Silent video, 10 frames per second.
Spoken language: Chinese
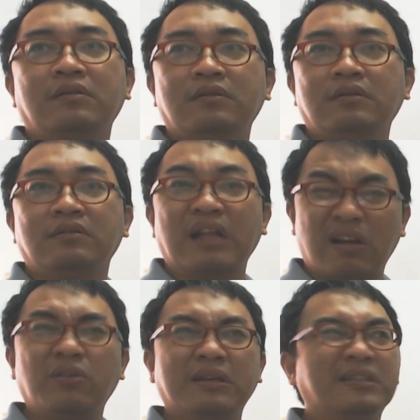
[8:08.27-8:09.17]
然
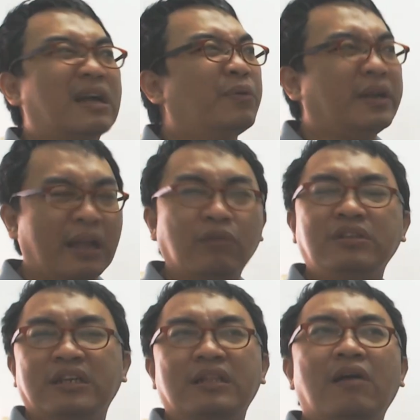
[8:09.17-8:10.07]
后你才会了
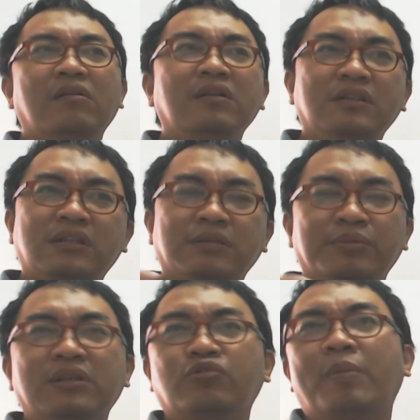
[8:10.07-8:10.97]
解到什么
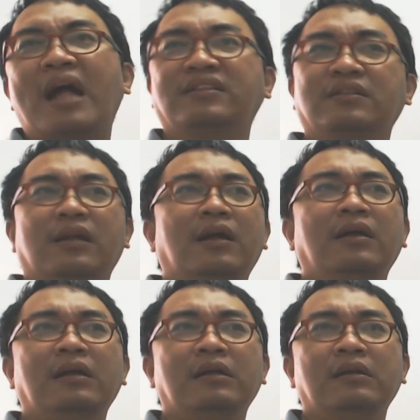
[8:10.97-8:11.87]
叫做八字啊？
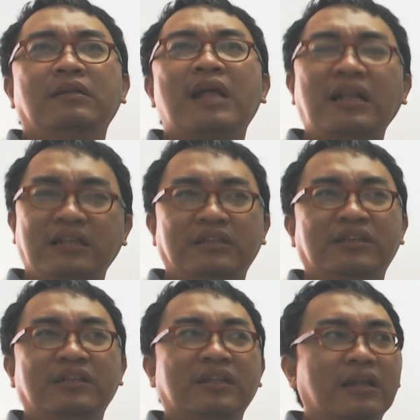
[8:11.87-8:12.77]
他以
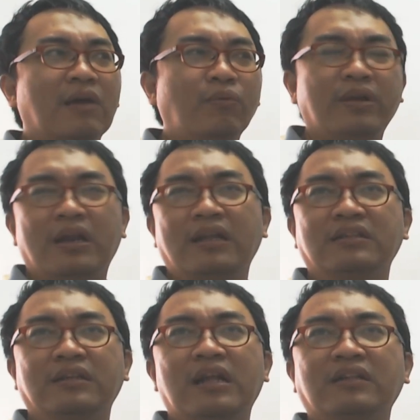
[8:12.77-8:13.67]
前怎样，未来怎
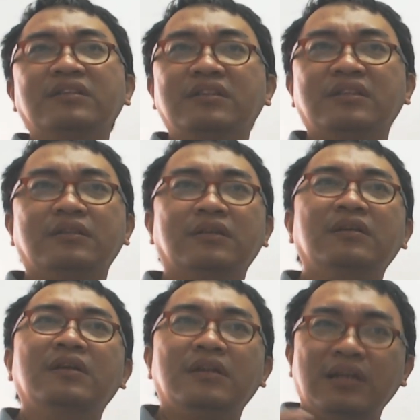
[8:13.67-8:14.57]
样，甚至呢，
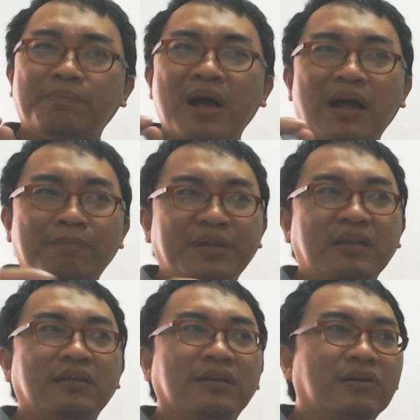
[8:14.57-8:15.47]
你帮他批
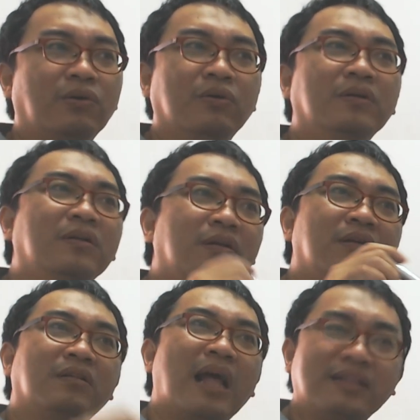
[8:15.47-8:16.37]
了以后，
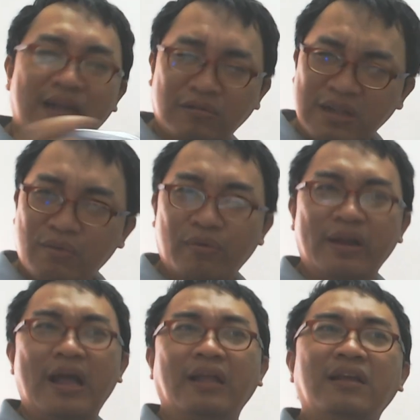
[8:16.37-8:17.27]
他只要再回
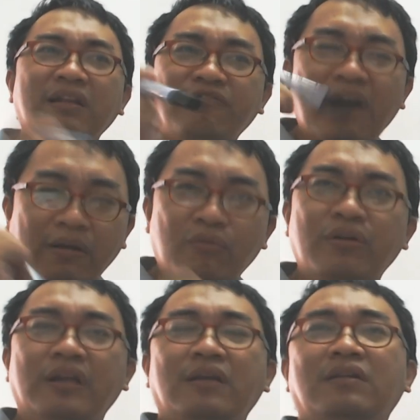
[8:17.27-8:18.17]
来跟你反
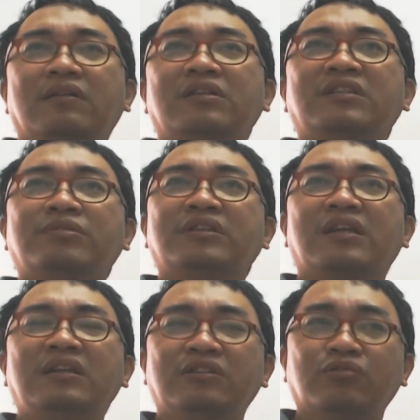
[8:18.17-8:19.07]
馈，是不是跟
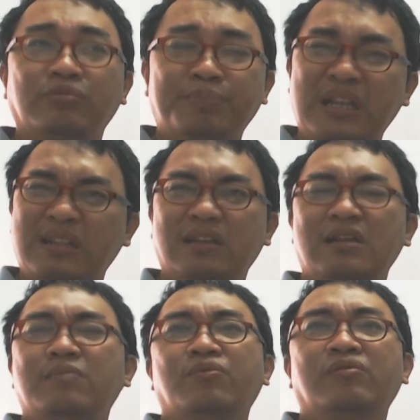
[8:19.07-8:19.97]
你所批的
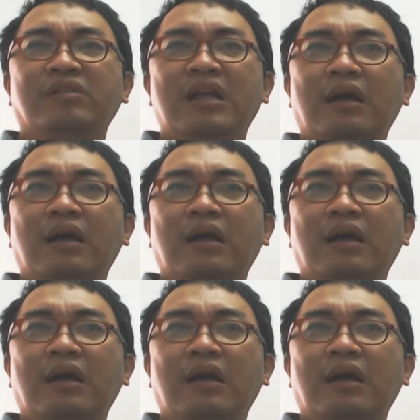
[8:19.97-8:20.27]
一模一样？